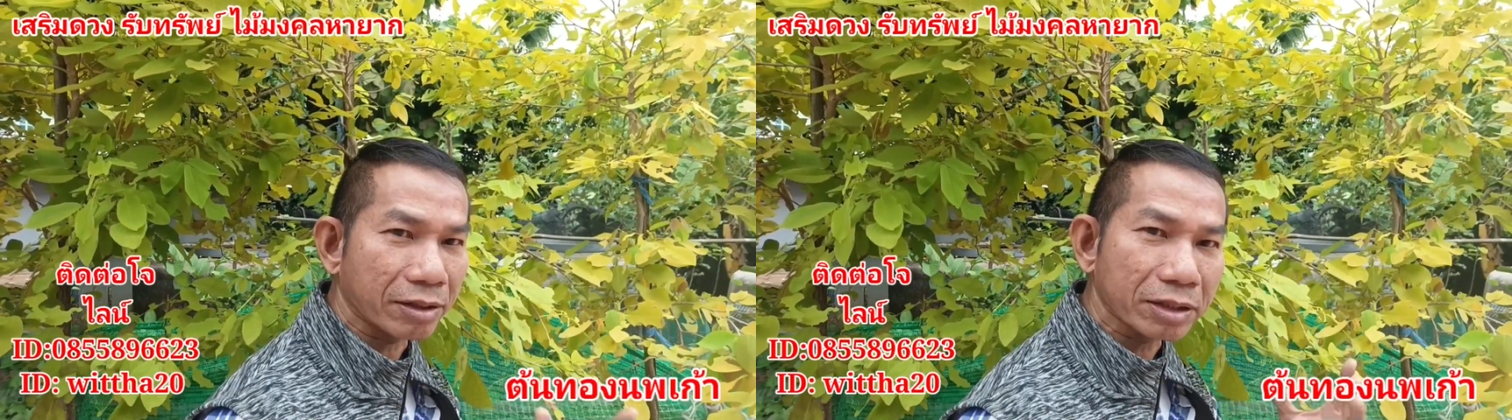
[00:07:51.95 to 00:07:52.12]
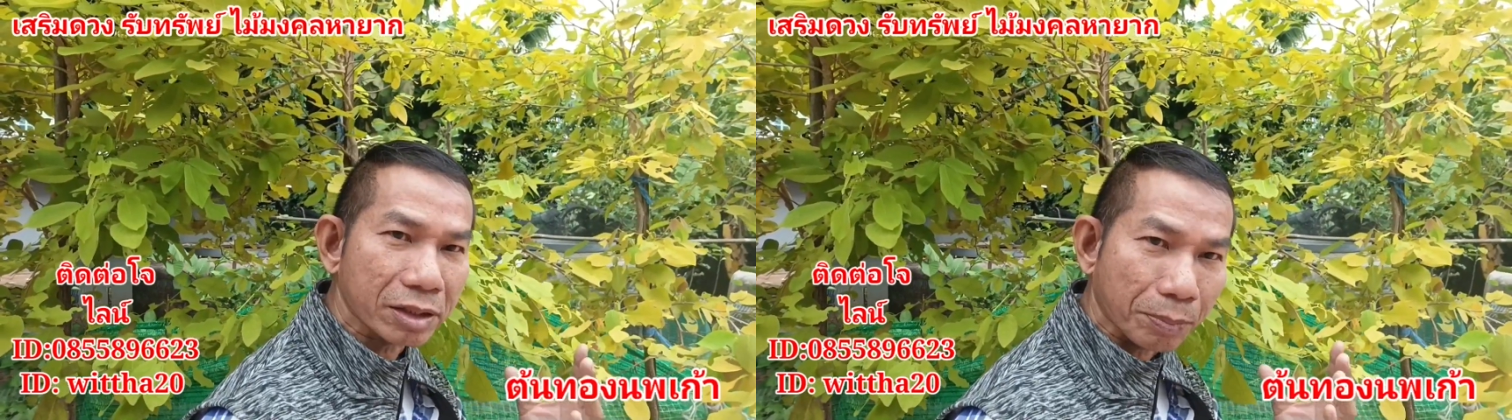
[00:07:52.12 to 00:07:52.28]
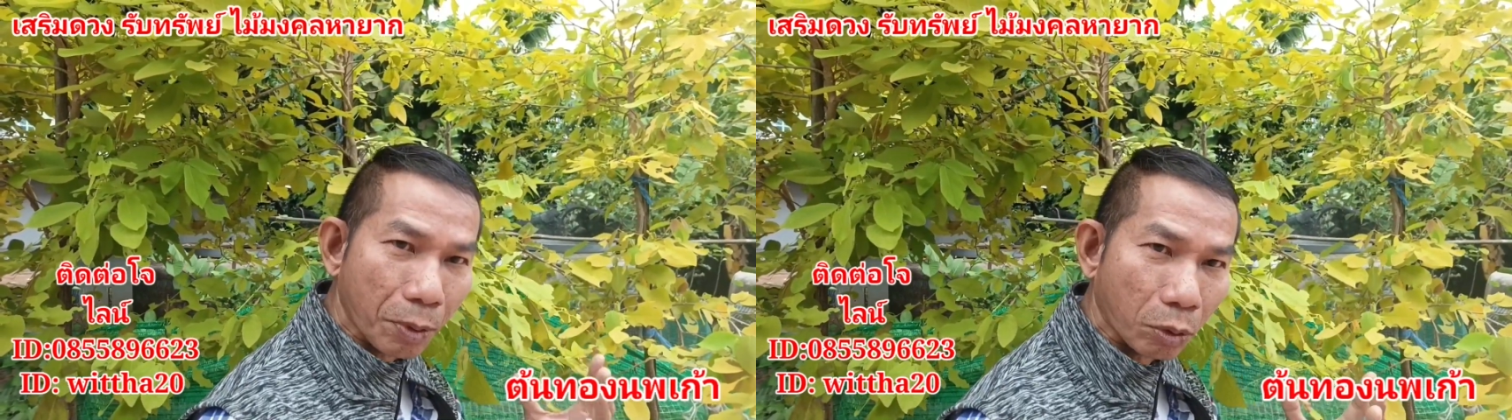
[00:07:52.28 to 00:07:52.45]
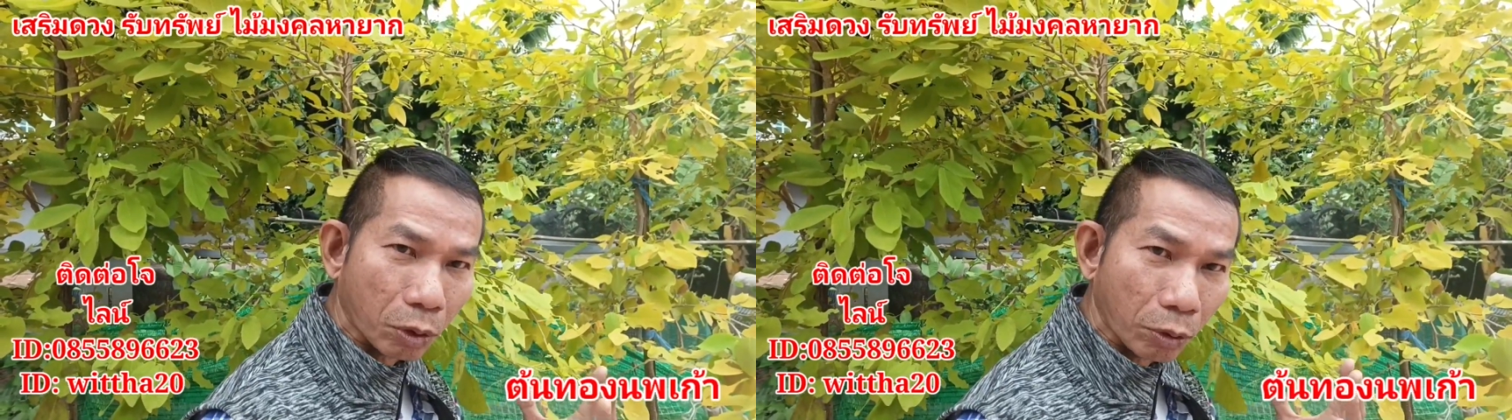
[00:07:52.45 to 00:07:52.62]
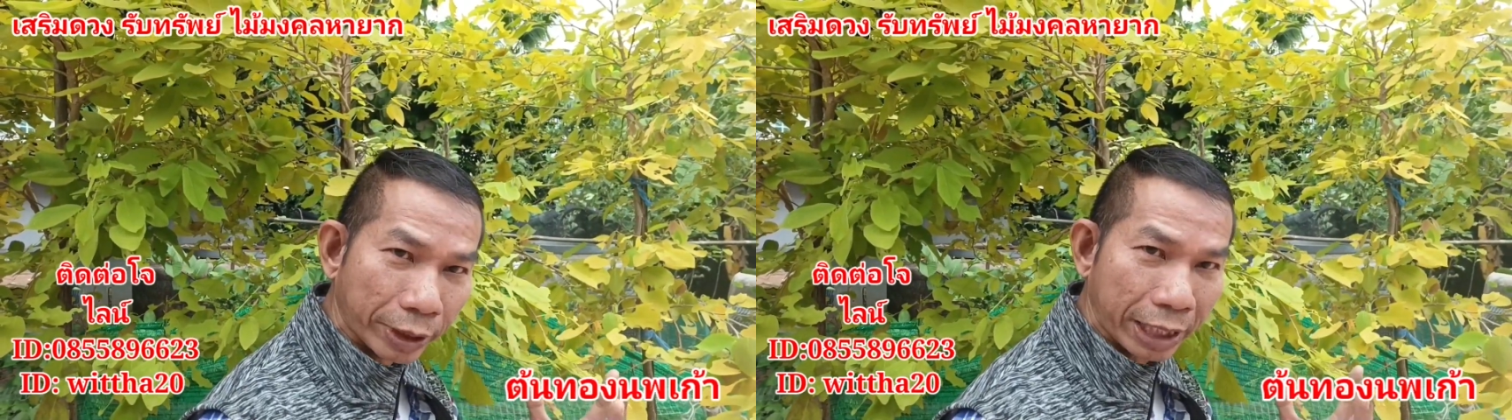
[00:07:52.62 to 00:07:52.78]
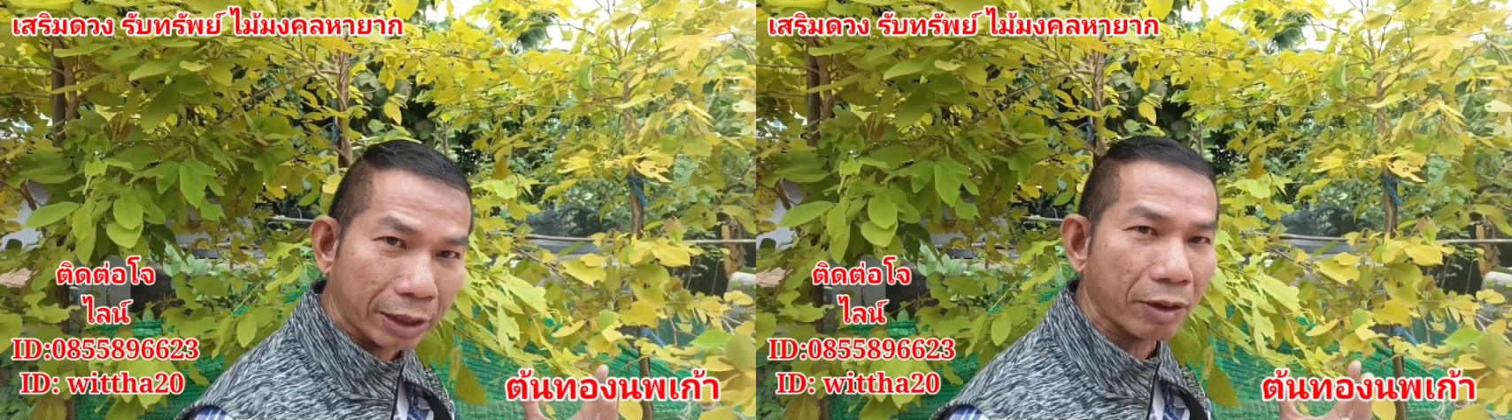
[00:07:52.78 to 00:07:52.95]
หรือจะปลูกลง
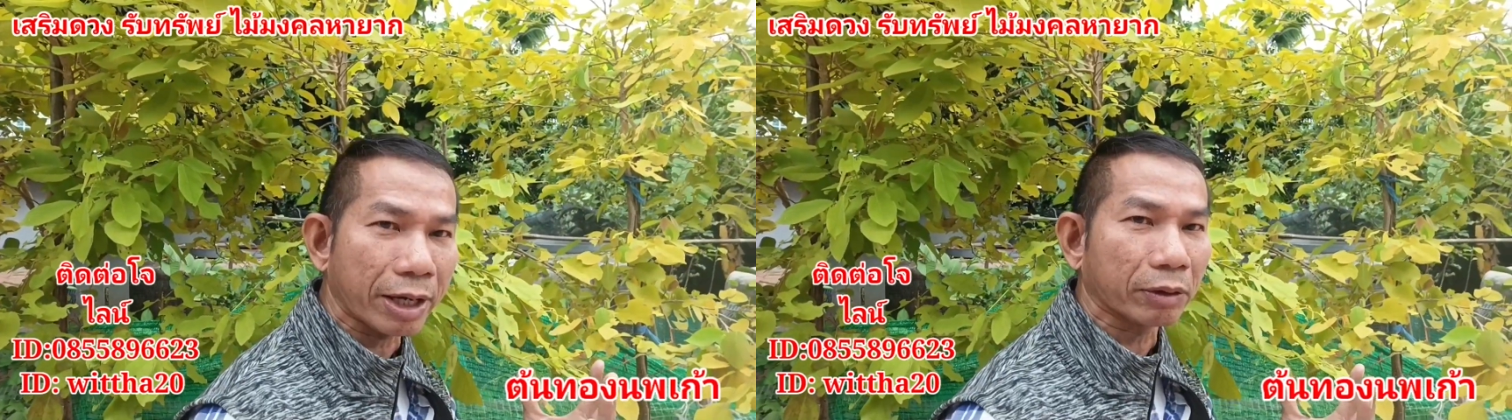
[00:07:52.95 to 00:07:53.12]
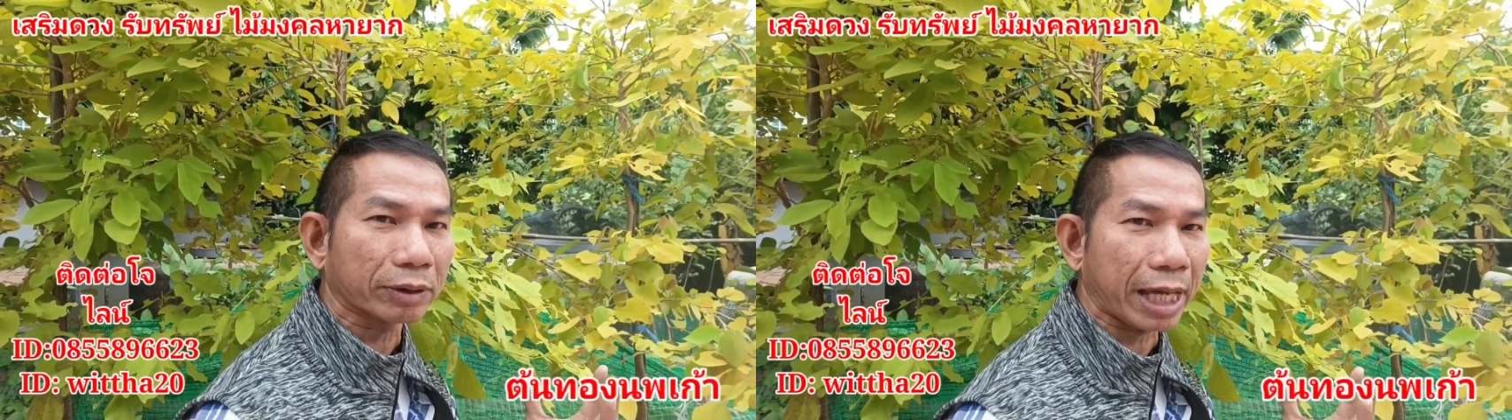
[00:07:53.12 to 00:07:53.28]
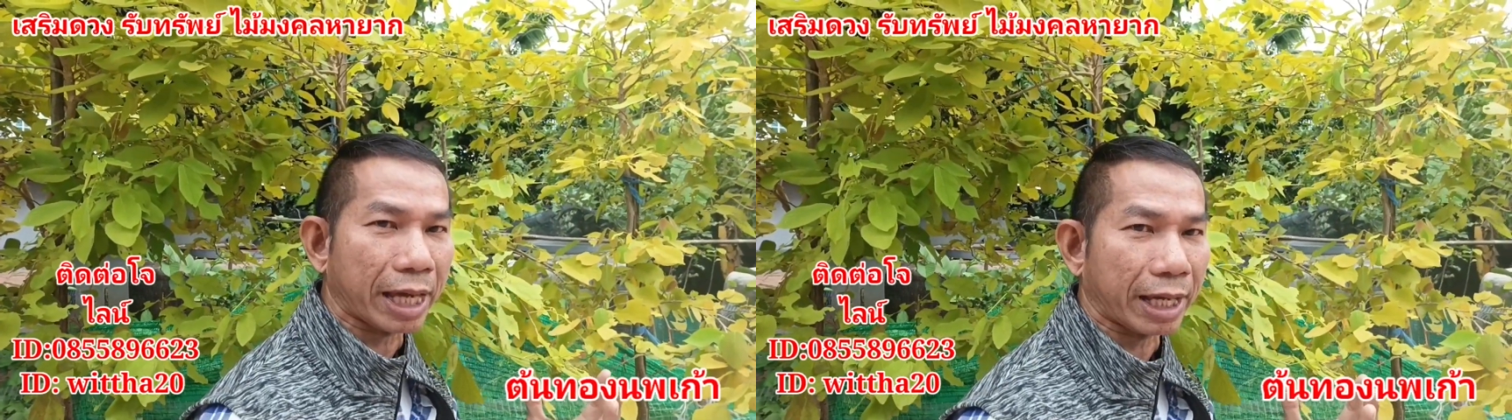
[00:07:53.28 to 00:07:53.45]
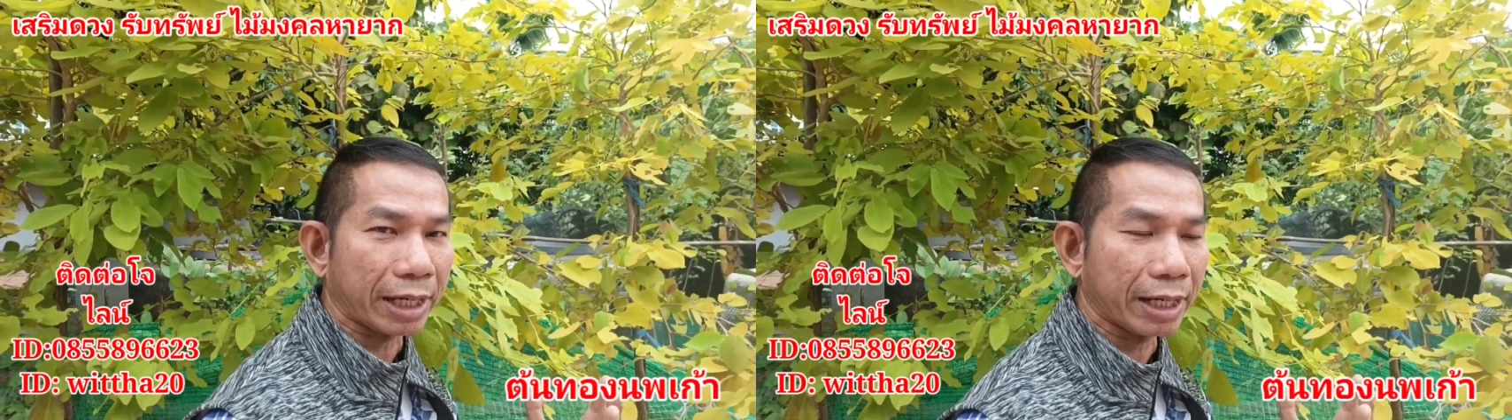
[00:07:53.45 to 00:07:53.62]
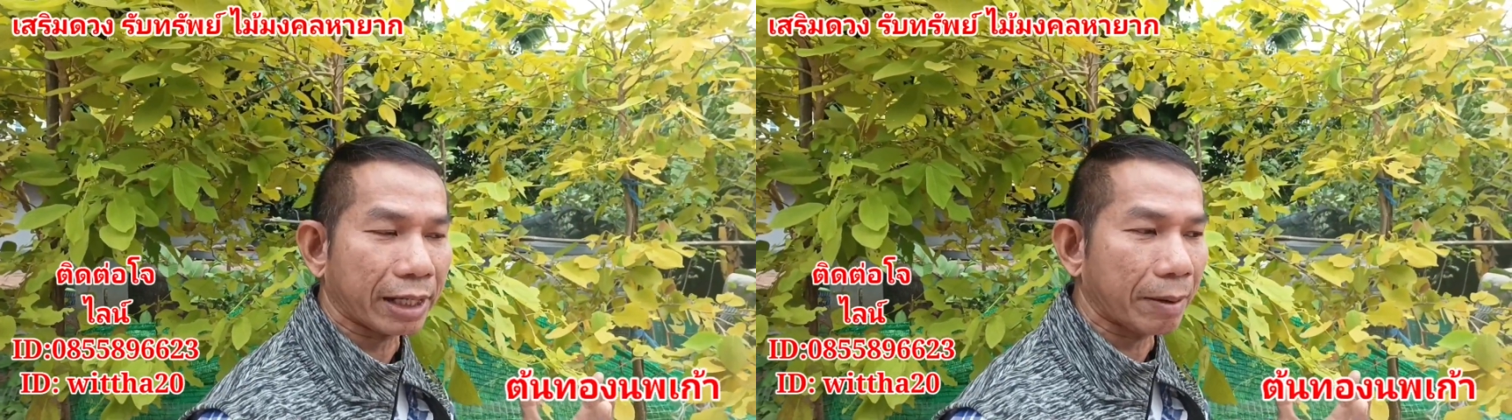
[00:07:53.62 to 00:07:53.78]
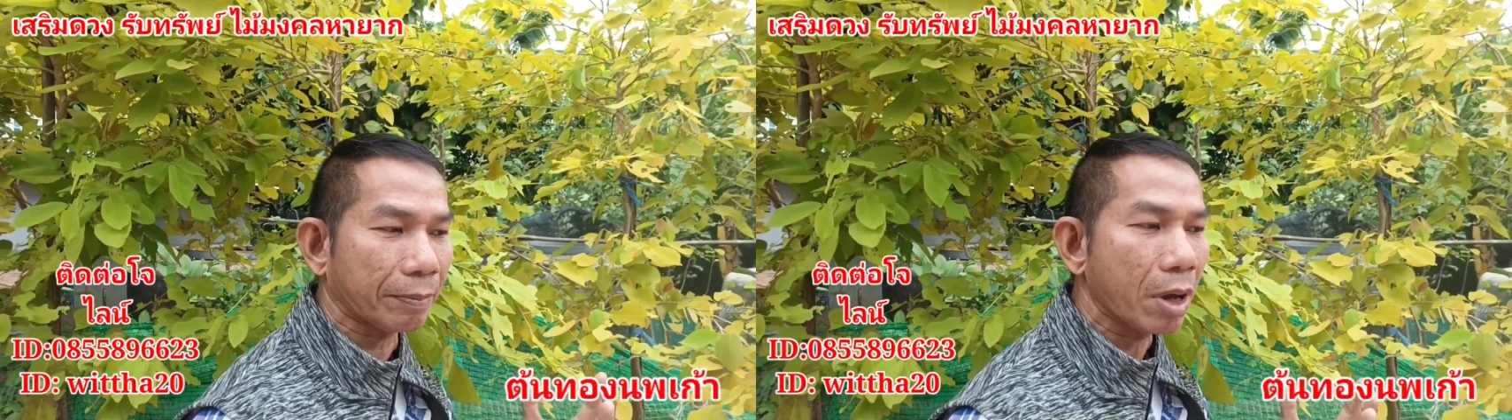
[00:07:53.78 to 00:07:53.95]
ดินก็แล้วแต่
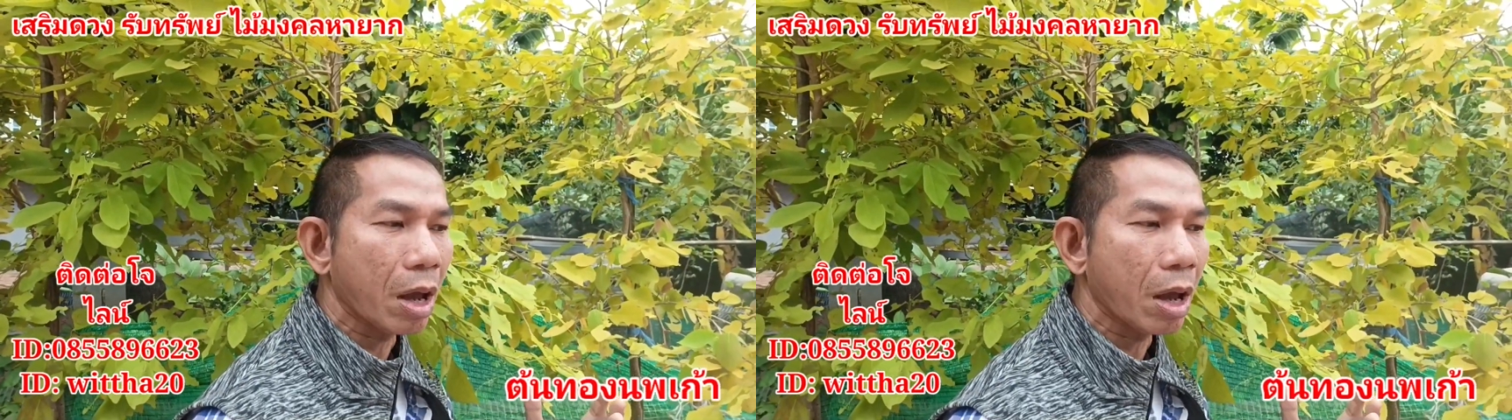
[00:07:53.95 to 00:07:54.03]
นะครับ